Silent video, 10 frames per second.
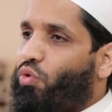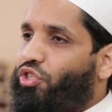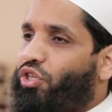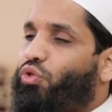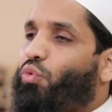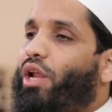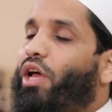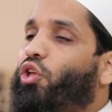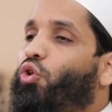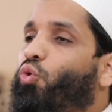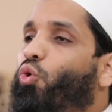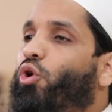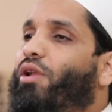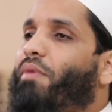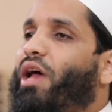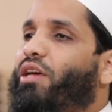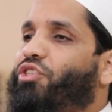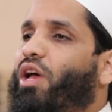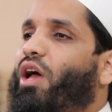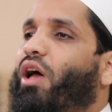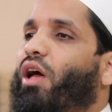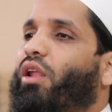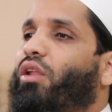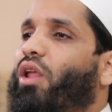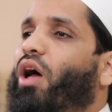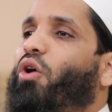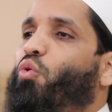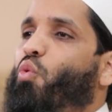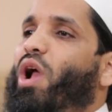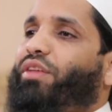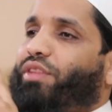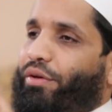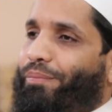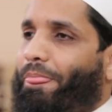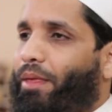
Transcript: وشئت ولكن قل ما شاء الله وحده